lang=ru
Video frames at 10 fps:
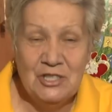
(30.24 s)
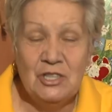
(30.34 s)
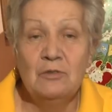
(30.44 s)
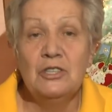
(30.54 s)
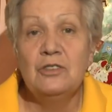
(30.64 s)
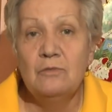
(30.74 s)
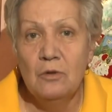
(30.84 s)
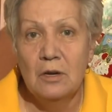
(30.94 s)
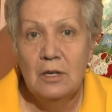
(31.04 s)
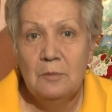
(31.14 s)

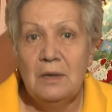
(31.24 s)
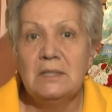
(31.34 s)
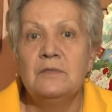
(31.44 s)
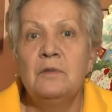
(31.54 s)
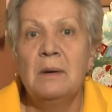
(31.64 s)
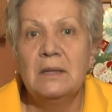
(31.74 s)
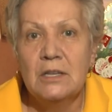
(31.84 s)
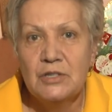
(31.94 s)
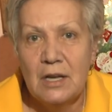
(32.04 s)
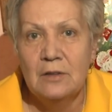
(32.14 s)
Чего-чего? Перцев и
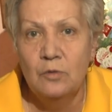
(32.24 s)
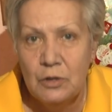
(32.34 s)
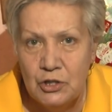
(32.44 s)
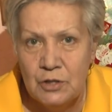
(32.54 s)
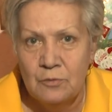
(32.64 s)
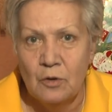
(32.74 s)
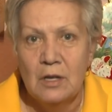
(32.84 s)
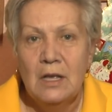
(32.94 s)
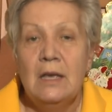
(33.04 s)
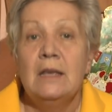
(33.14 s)
баклажан, вот чего.